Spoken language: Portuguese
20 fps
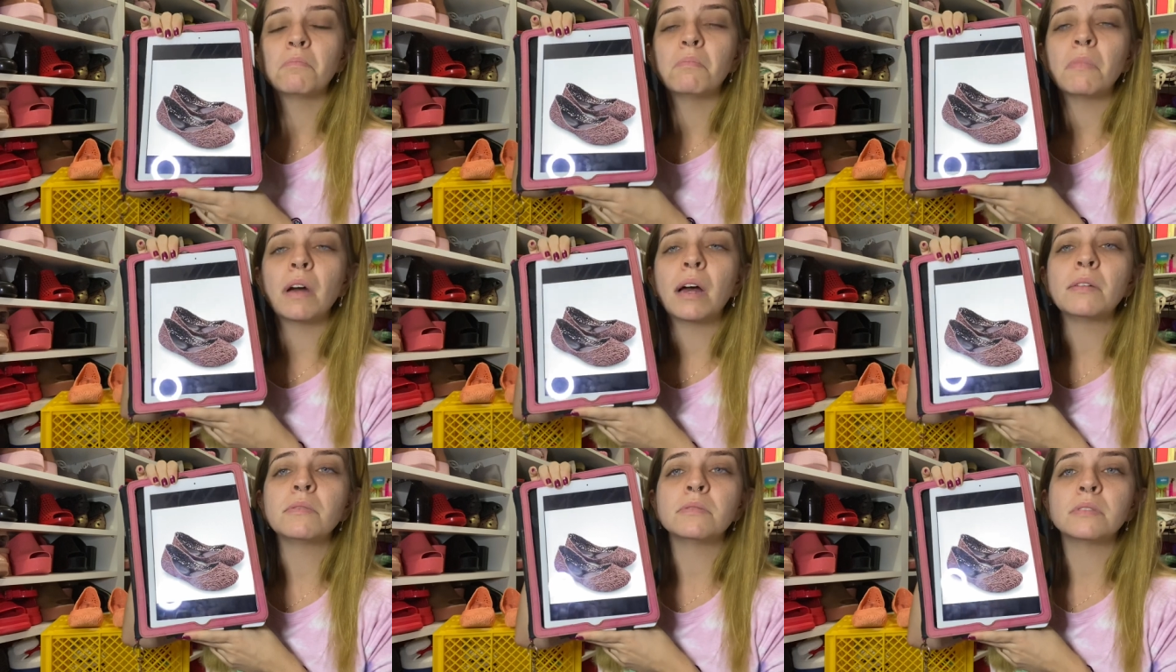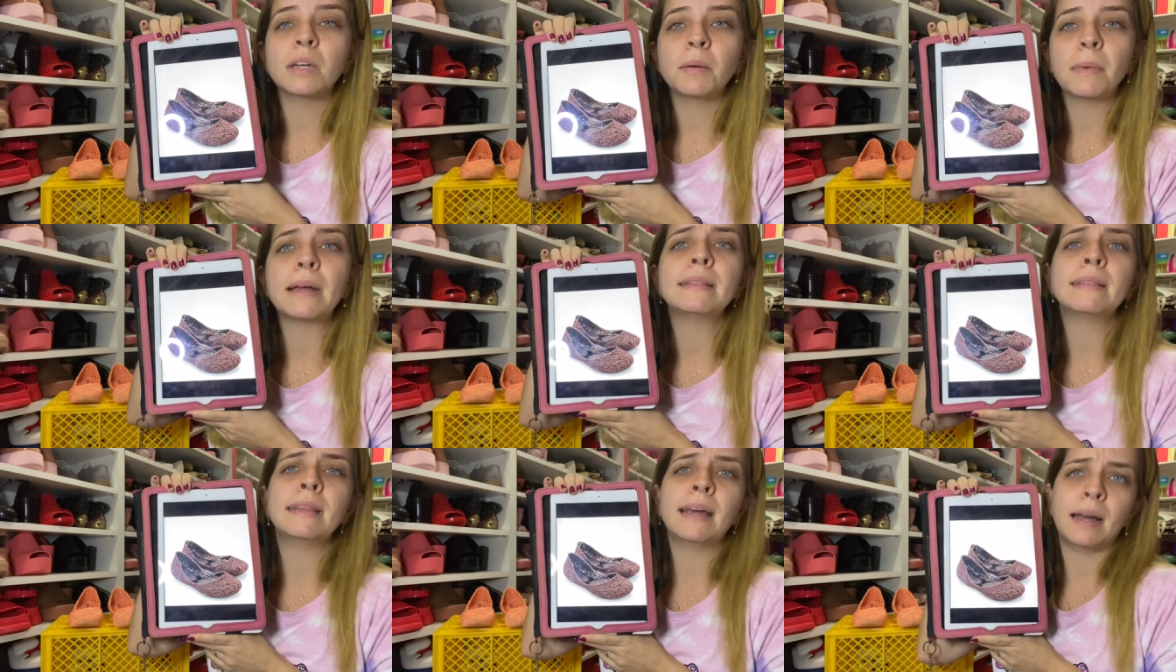Mas não tá
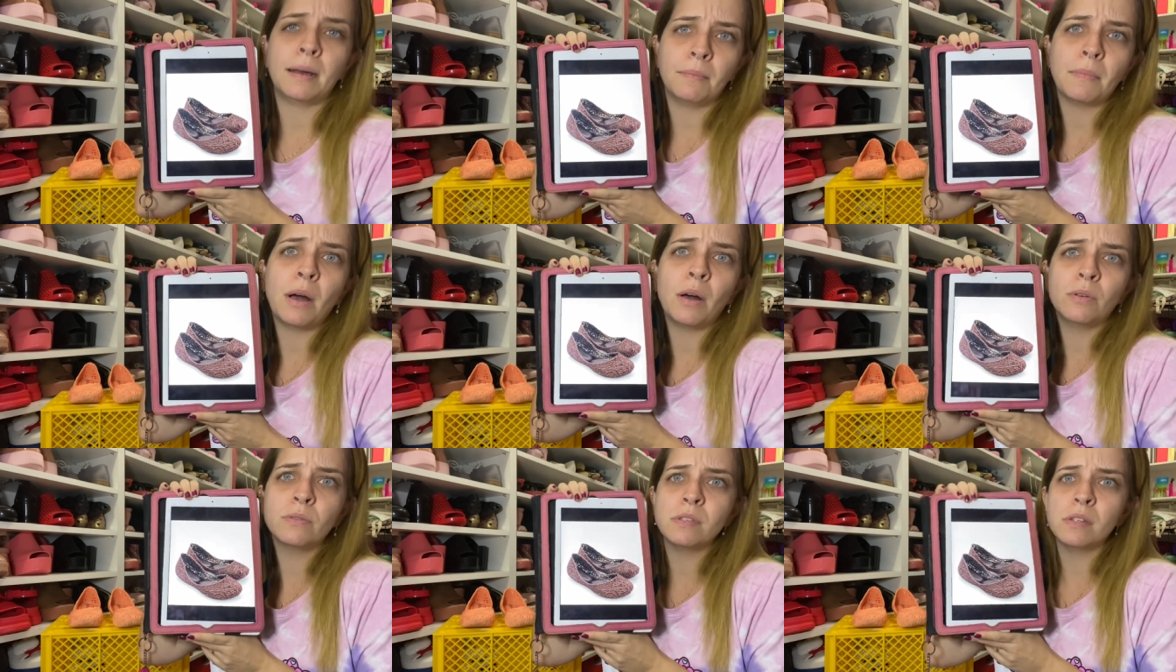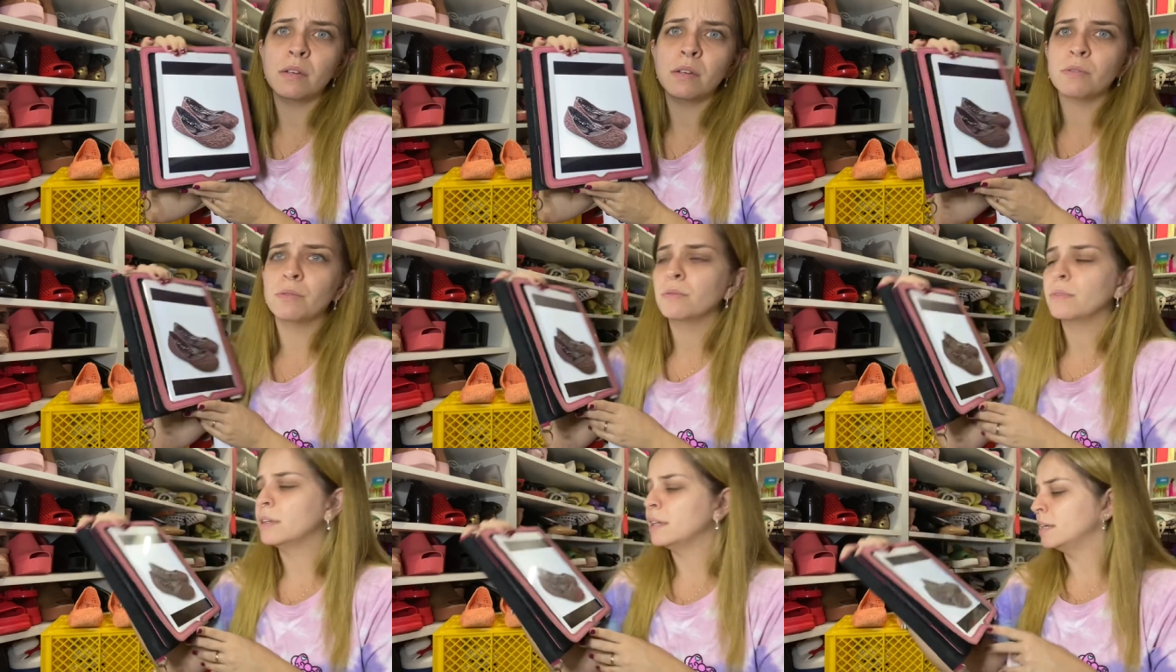mais. Tá, marronzinha
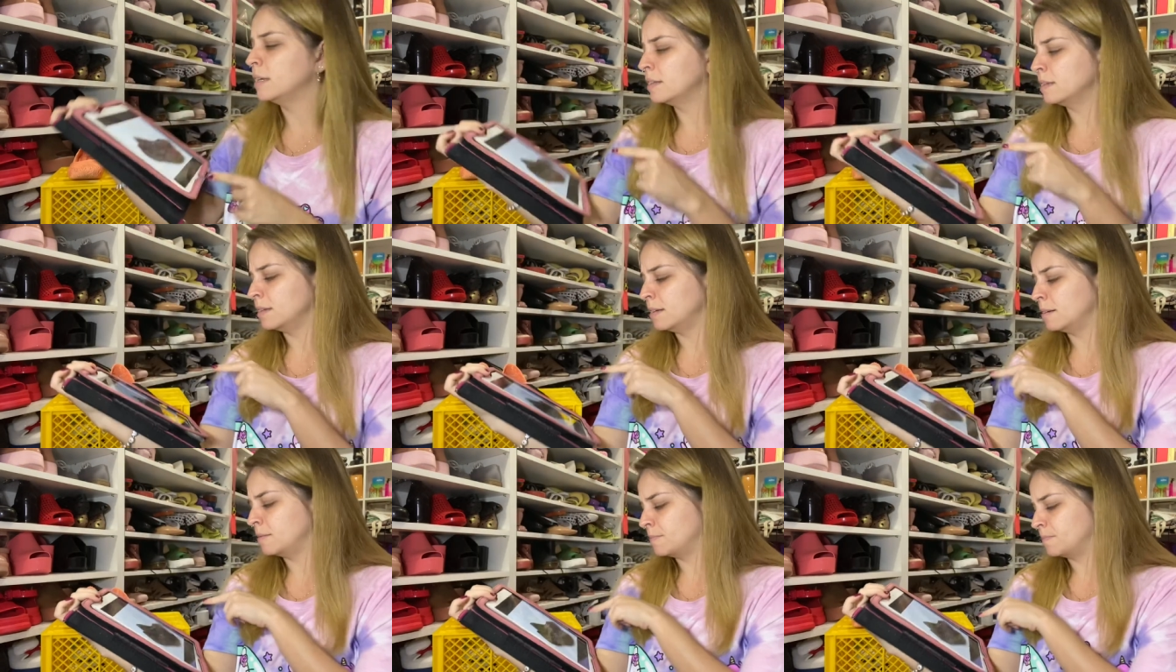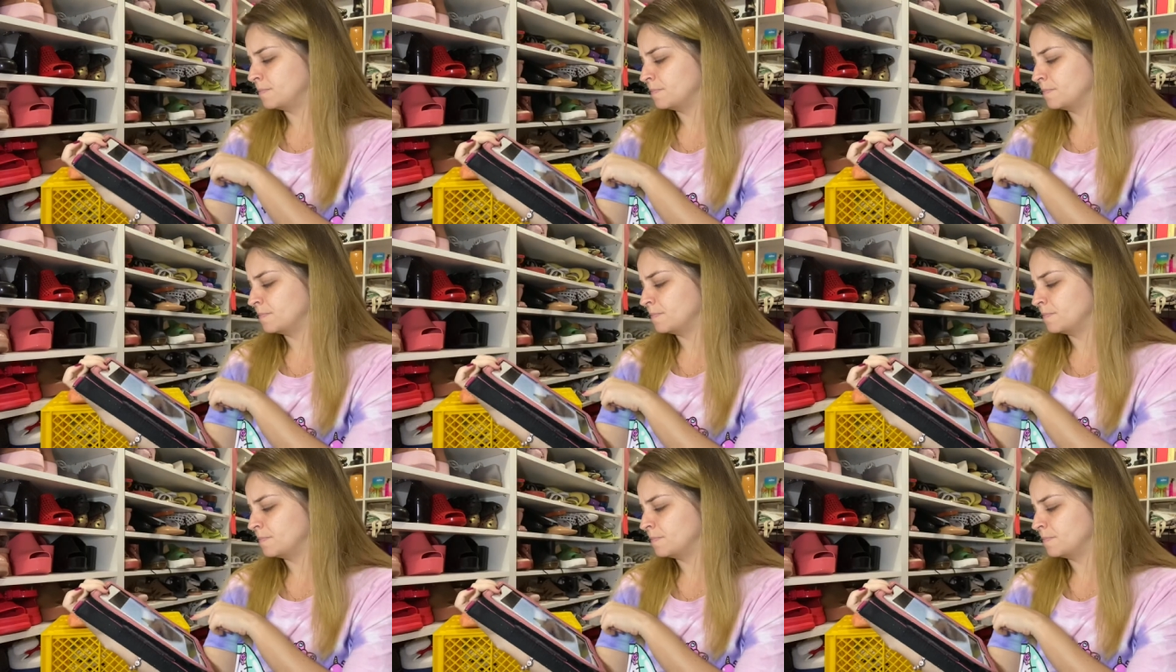com glitter.